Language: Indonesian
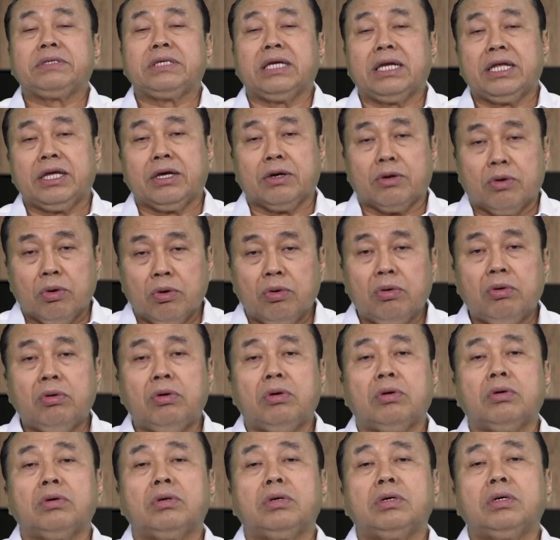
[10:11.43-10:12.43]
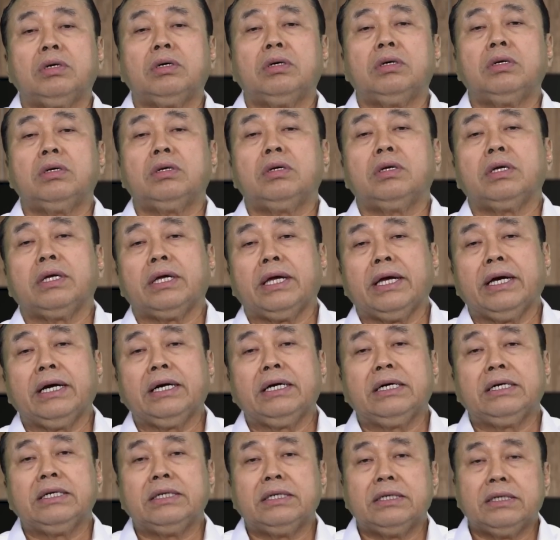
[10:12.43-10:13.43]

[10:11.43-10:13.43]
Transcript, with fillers: selingkuh, ya.